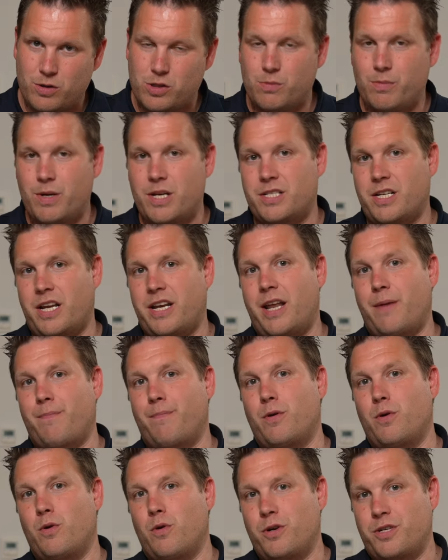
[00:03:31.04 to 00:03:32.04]
zum Internet
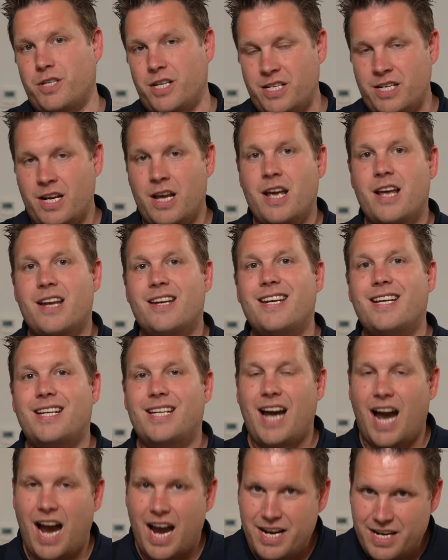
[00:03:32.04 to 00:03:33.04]
benötigt, die
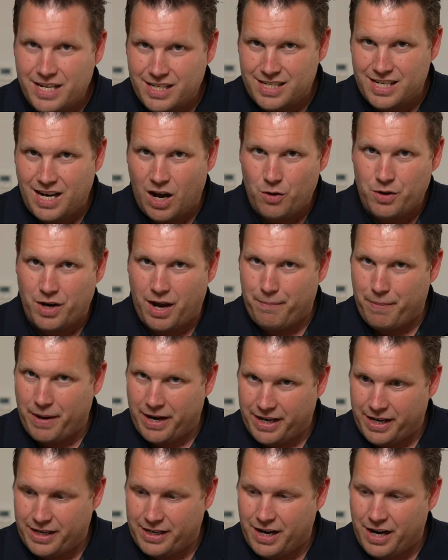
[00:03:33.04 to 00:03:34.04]
keine
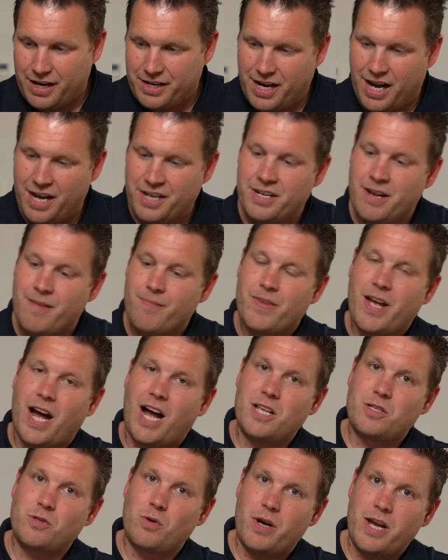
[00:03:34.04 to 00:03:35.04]
Cloud-Abhängigkeit hat,
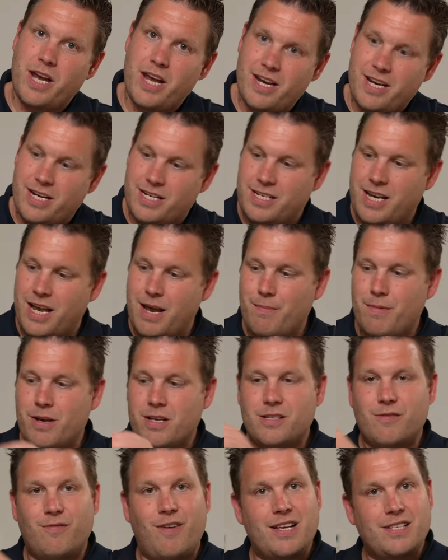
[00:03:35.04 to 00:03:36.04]
also ähnlich dem
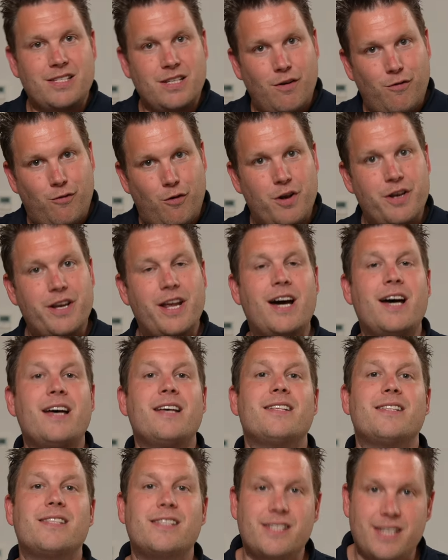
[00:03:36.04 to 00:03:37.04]
ist, was ihr von der
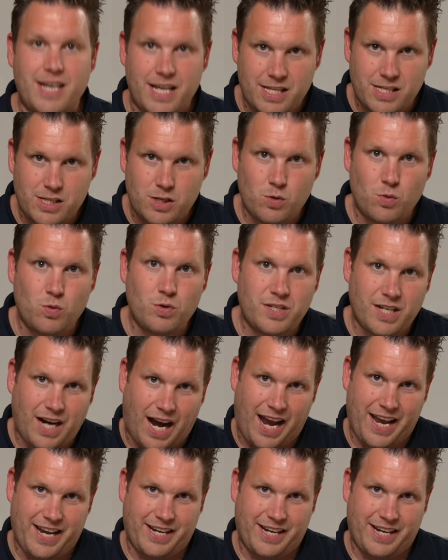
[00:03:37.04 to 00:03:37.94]
CCU3